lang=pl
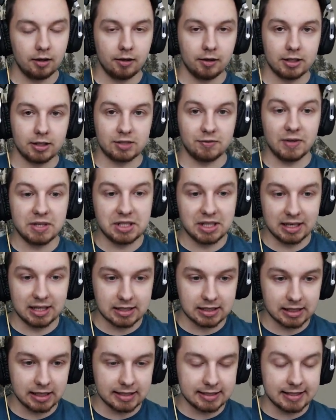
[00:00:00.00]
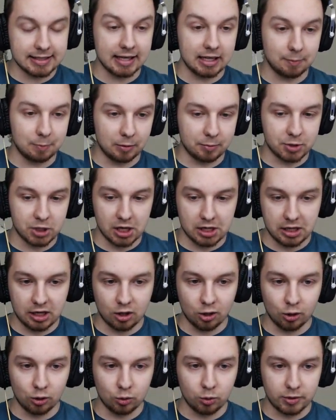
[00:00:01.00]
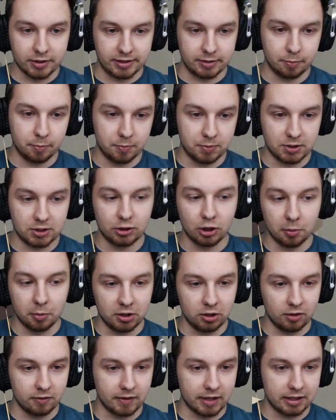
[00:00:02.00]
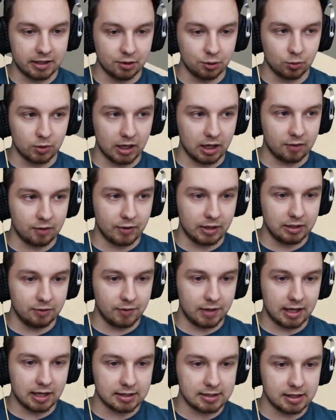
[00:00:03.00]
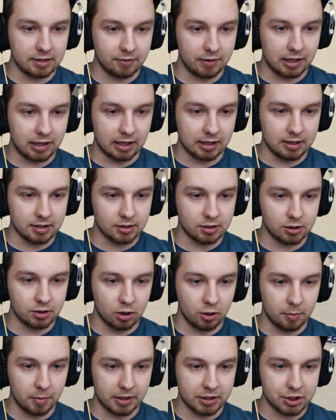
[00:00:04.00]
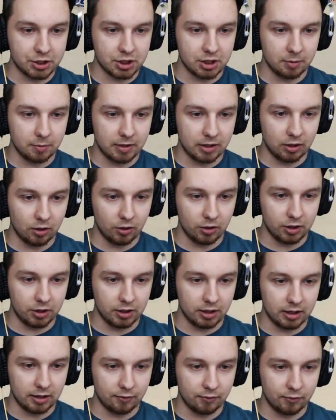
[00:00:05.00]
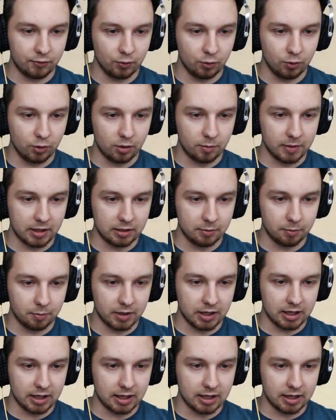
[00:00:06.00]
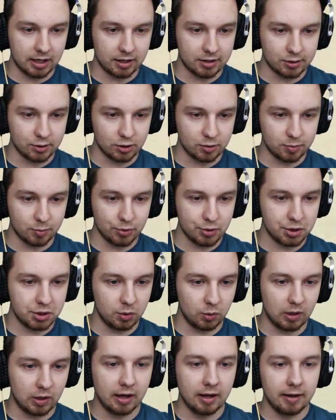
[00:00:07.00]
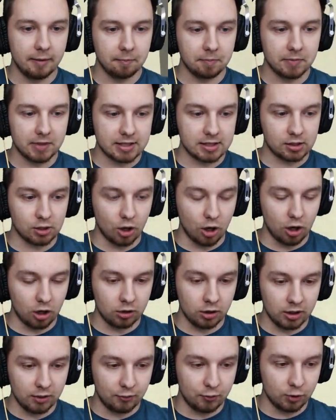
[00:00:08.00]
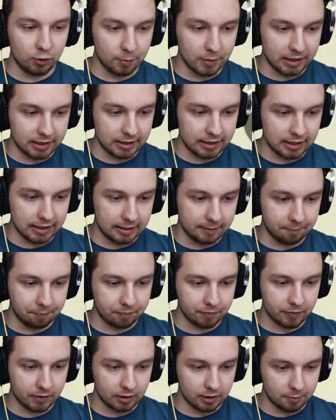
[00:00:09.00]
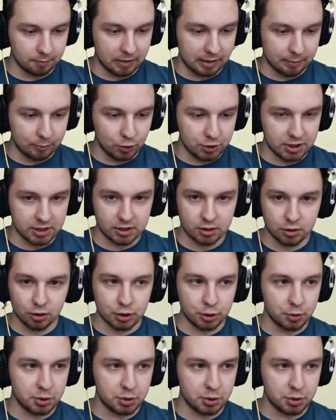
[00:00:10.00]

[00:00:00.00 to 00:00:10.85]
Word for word: zwycięskiej serii. Poprzedni konkurs zdominowany, tutaj kwalifikacje wygrane. Zobaczymy. Oj nie, Furman bardzo spóźnił Skok, no i Furman na mamucie skoczył